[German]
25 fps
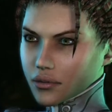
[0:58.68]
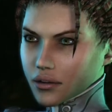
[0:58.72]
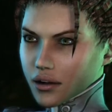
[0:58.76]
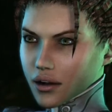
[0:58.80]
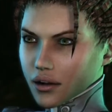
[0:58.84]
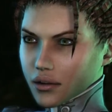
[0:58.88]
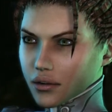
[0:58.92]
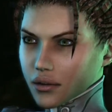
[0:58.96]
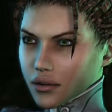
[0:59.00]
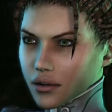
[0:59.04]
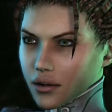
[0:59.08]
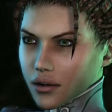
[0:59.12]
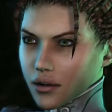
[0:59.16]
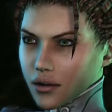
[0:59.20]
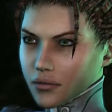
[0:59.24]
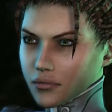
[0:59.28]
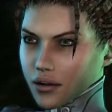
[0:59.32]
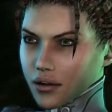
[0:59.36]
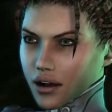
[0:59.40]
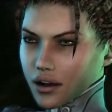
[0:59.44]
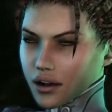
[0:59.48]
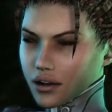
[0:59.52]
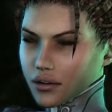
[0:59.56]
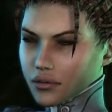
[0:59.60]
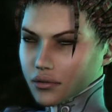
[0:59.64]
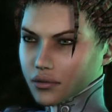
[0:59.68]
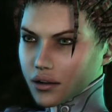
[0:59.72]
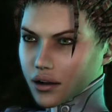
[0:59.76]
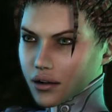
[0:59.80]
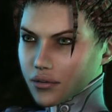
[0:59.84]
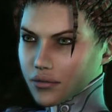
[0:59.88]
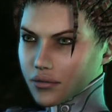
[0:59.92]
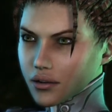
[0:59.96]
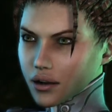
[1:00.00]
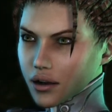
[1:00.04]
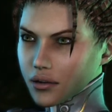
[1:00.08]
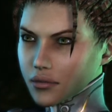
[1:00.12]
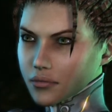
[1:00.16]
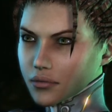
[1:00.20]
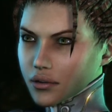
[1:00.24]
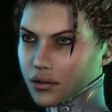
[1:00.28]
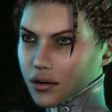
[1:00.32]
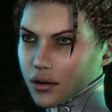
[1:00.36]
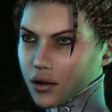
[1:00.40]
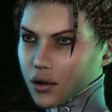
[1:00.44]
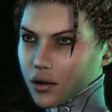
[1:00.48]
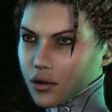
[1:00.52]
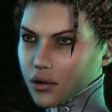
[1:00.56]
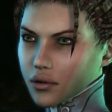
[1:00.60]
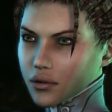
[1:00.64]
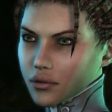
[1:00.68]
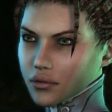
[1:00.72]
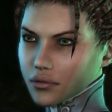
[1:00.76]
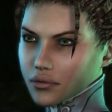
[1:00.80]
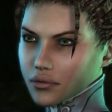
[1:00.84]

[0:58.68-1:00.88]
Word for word: Ich habe ihn erschaffen, Abatur.